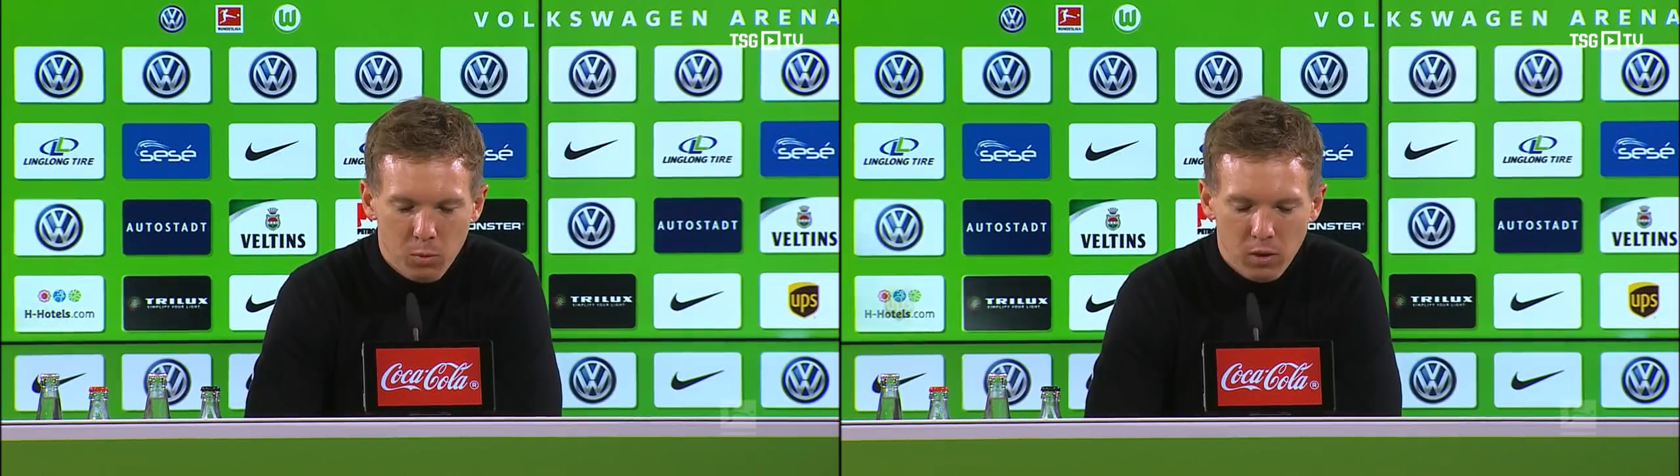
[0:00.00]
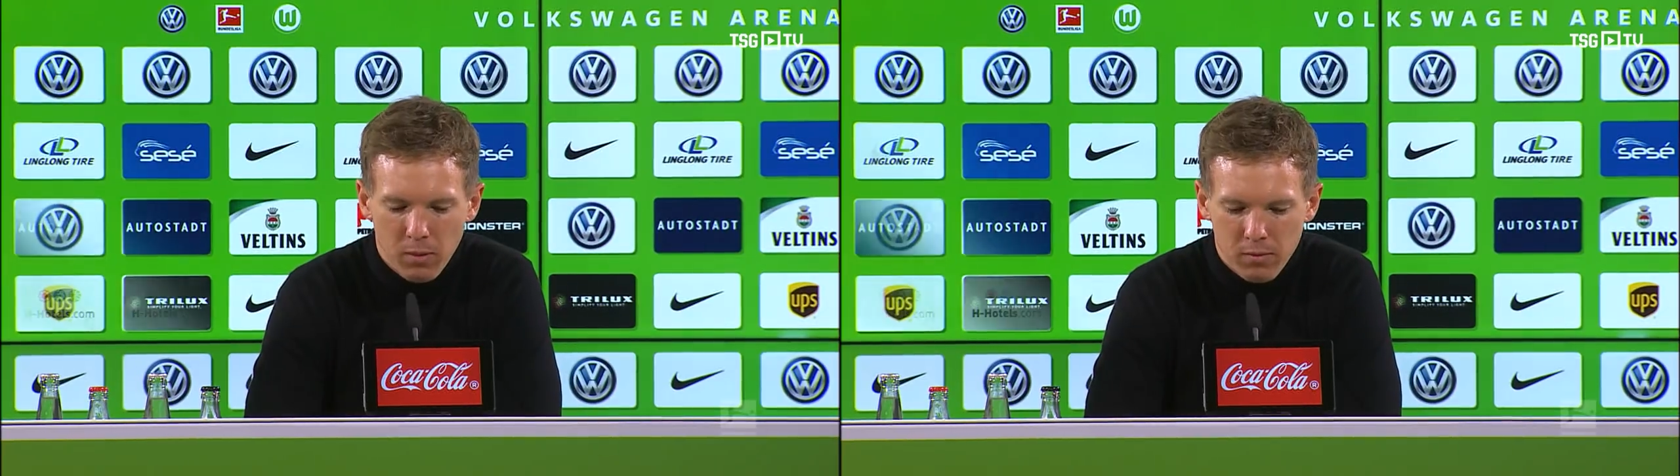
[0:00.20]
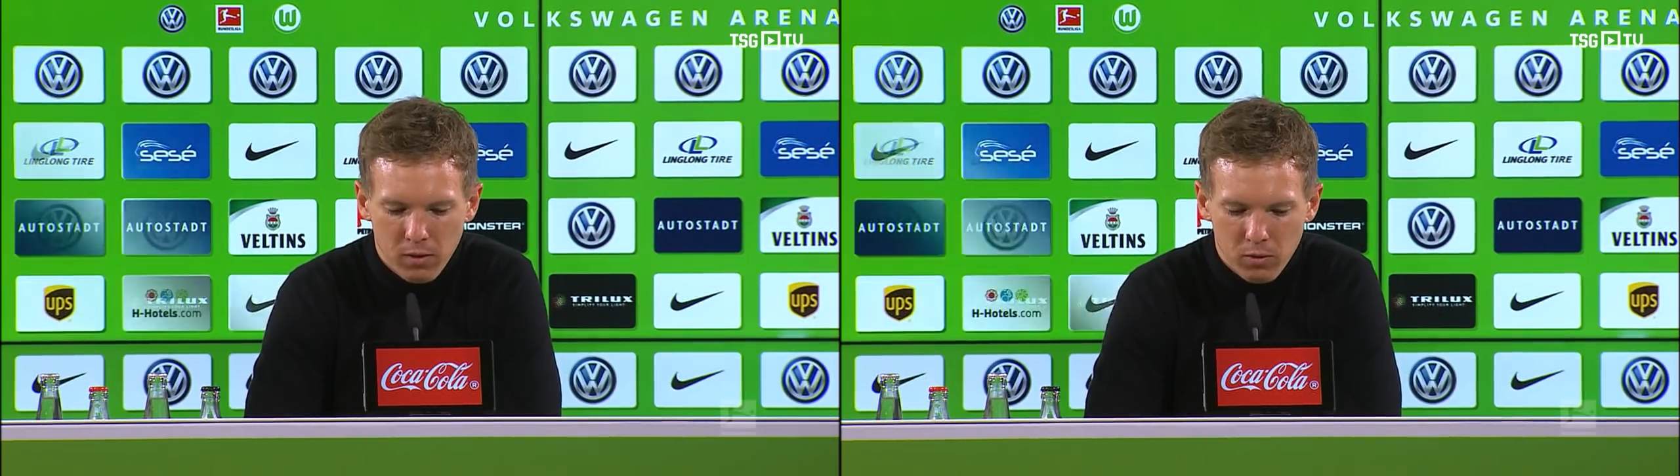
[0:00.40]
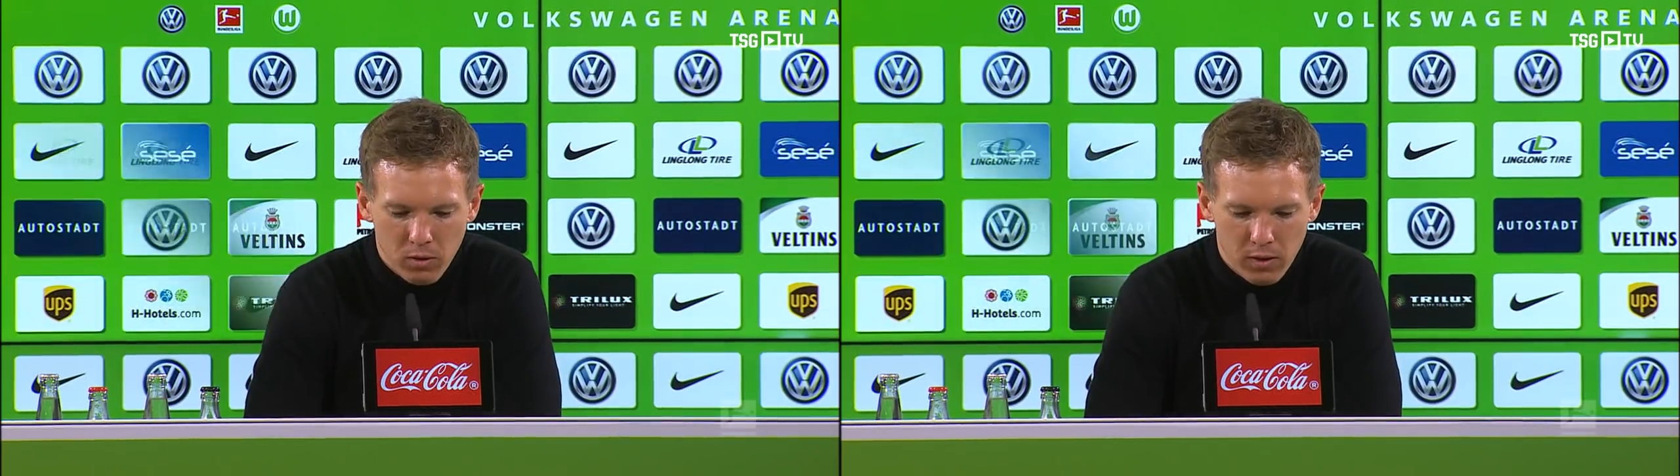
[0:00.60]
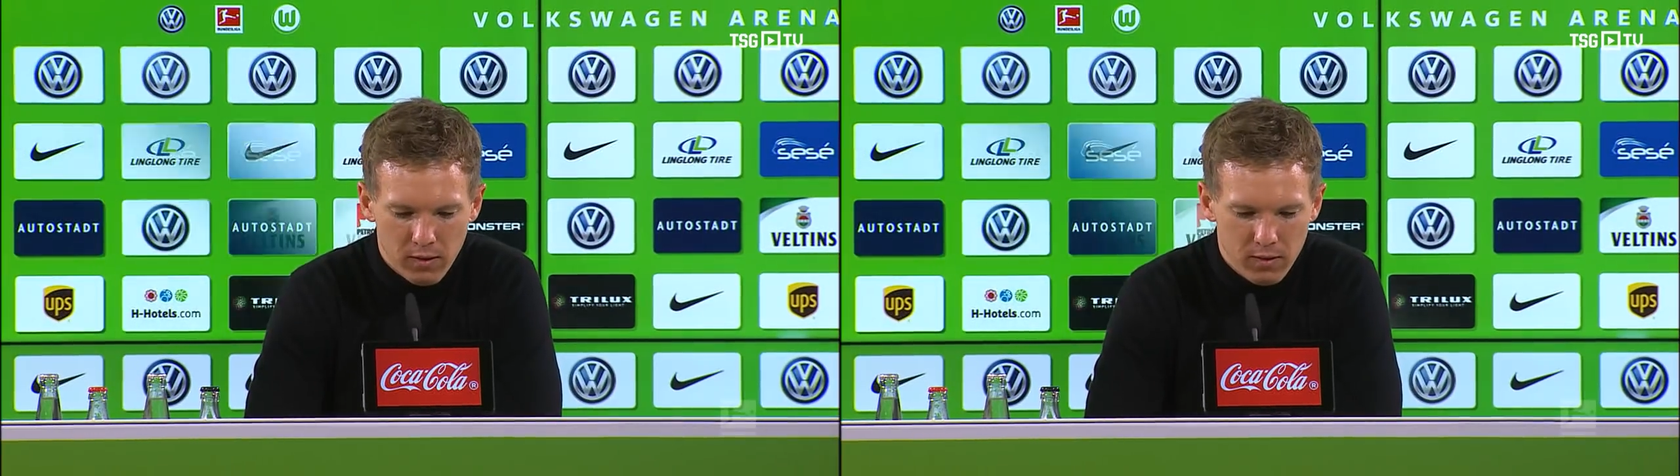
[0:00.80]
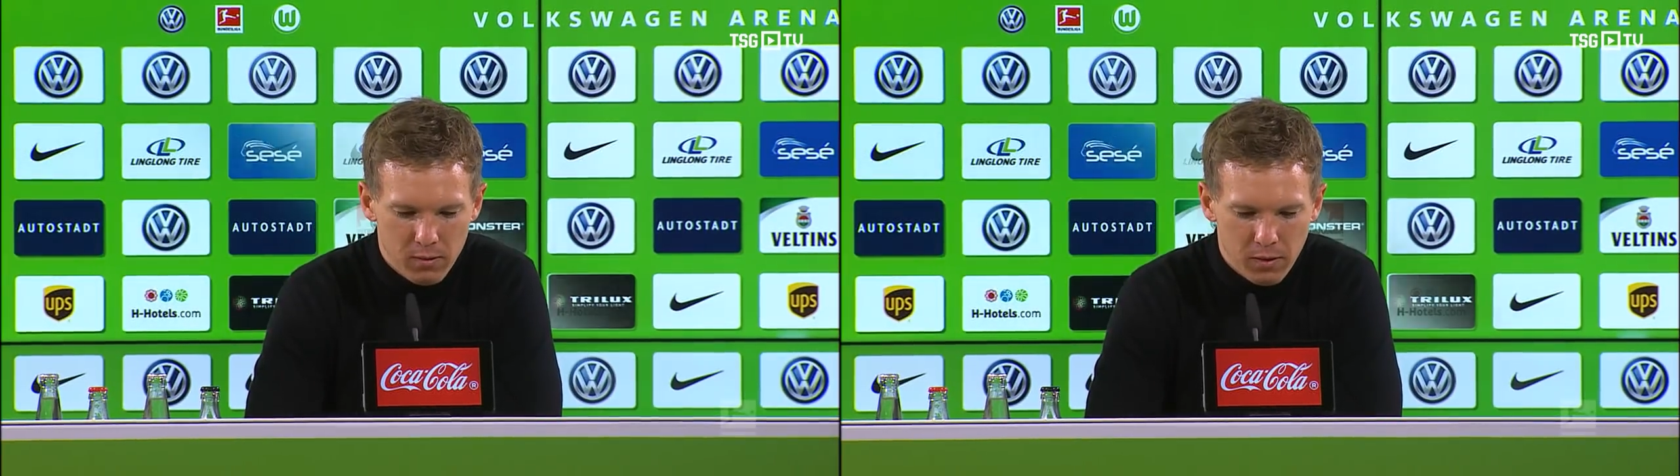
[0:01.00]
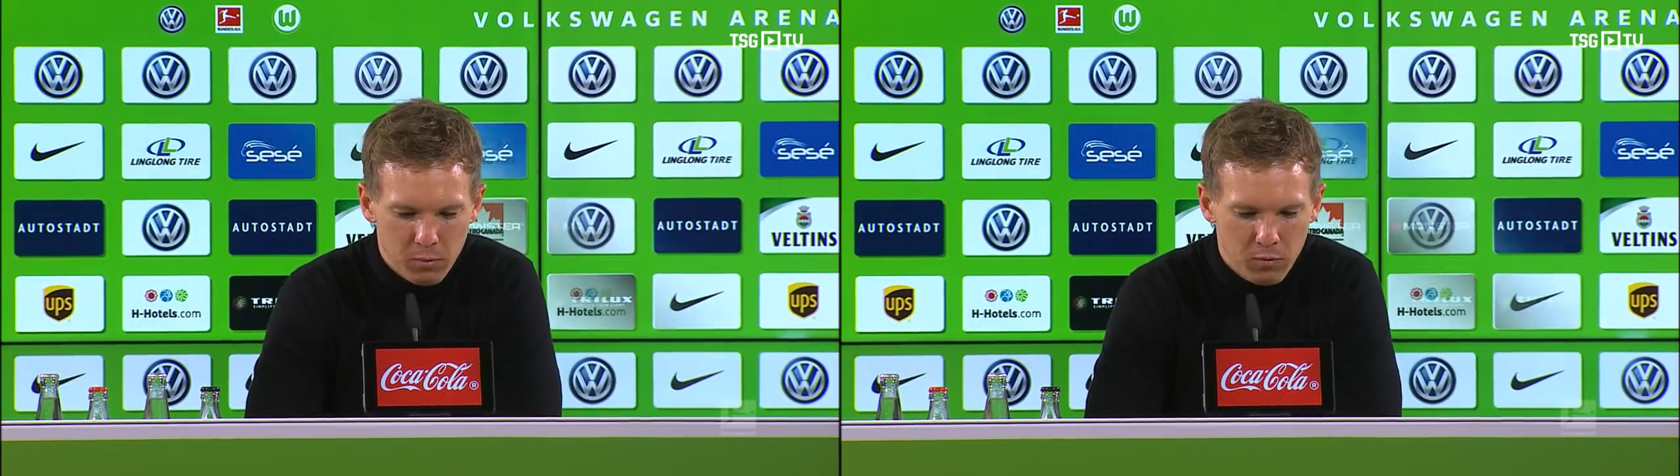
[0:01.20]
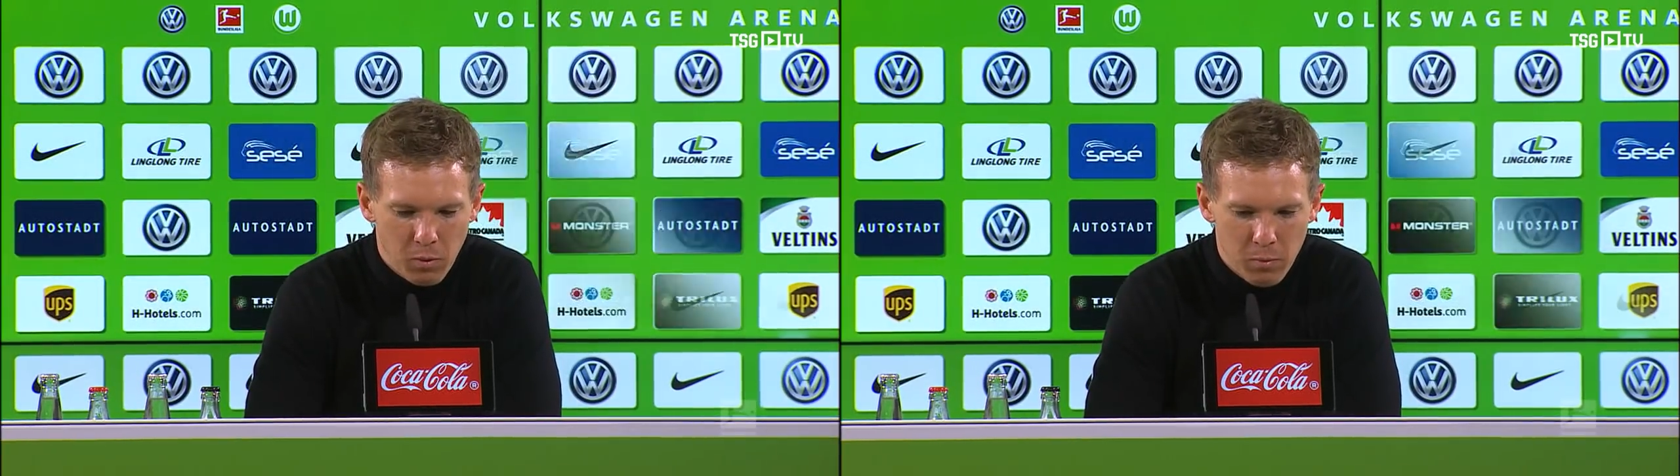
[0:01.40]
zweite Halbzeit und auch die ersten 20 Minuten,